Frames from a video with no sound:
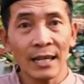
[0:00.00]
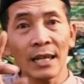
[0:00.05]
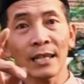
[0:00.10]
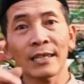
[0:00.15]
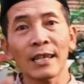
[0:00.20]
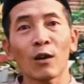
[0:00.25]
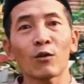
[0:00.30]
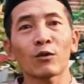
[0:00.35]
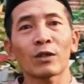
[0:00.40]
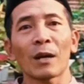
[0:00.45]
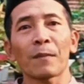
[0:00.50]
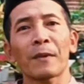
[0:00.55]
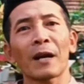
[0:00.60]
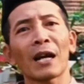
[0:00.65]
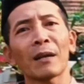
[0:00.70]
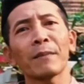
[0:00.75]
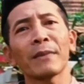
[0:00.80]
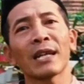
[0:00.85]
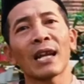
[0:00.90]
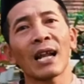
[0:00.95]
lagi saya
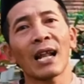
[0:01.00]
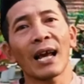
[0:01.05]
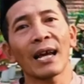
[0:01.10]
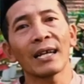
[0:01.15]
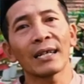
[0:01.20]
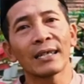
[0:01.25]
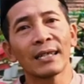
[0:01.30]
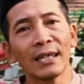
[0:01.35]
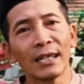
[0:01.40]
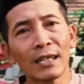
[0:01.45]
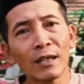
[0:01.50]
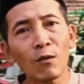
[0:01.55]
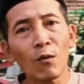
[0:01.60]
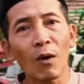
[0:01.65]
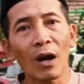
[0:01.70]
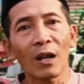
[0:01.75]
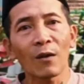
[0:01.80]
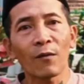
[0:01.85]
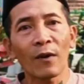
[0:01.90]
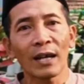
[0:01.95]
ucapkan minal aidin
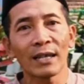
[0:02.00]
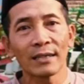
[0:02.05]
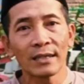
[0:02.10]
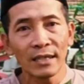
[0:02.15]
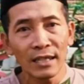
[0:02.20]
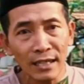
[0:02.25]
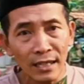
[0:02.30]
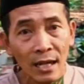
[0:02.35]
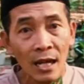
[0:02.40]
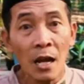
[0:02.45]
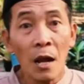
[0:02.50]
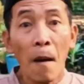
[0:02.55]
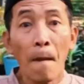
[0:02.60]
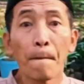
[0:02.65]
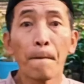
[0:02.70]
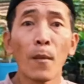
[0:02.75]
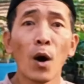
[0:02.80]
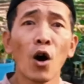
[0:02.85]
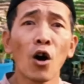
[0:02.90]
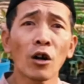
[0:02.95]
wal faizin.
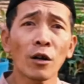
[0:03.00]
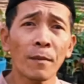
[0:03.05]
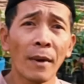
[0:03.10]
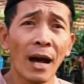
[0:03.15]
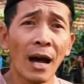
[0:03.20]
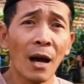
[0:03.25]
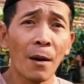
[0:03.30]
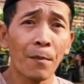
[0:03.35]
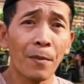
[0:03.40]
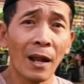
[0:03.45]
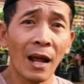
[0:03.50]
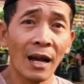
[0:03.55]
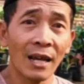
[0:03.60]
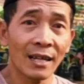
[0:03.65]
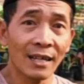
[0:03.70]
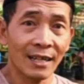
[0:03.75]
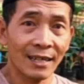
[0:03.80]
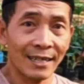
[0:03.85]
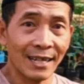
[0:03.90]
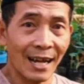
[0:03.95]
Mohon maaf
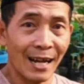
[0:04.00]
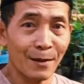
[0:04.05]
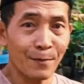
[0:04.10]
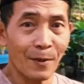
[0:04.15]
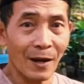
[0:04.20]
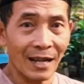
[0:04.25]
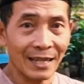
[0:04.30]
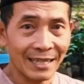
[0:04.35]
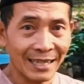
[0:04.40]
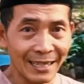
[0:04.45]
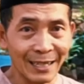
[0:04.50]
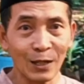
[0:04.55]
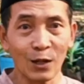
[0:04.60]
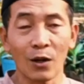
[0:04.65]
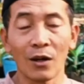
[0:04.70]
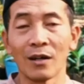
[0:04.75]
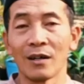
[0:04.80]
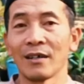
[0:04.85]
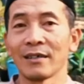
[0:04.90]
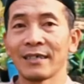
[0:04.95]
lahir dan batin
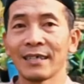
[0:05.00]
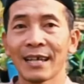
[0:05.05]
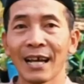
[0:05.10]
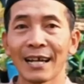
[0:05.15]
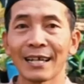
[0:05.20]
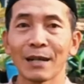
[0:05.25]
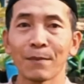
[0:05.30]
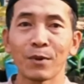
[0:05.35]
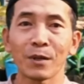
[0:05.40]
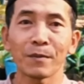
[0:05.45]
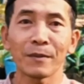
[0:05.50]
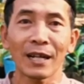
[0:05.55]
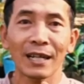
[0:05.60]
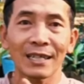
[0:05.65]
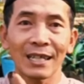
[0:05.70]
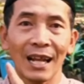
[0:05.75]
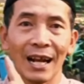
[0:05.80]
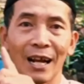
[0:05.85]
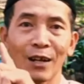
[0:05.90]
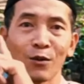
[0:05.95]
yo. Ya. Jika Anda
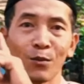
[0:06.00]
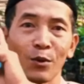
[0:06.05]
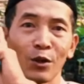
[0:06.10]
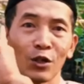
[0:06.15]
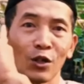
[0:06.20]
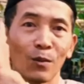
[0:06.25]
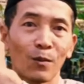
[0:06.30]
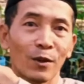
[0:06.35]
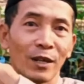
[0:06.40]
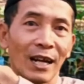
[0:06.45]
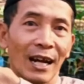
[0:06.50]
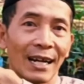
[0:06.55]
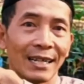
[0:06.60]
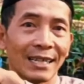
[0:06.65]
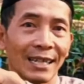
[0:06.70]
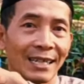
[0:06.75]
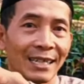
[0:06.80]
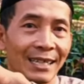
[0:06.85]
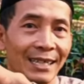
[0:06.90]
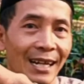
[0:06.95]
berminat silakan hubungi nomor yang
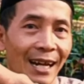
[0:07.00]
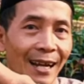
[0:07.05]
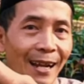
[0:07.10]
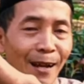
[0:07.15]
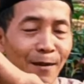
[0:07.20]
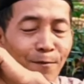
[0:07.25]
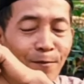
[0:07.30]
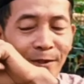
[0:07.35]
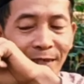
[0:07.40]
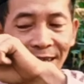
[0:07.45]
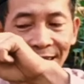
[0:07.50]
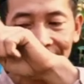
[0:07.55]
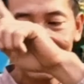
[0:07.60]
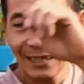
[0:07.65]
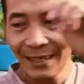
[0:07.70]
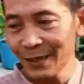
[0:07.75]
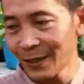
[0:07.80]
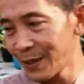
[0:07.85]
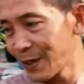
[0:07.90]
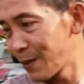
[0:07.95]
ada di dalam
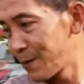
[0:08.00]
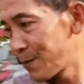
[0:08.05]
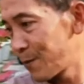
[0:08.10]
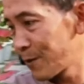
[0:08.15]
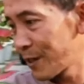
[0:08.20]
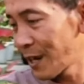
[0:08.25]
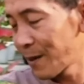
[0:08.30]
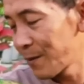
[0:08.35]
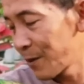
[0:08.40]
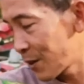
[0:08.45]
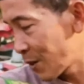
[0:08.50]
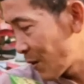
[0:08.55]
video ya Om Bunda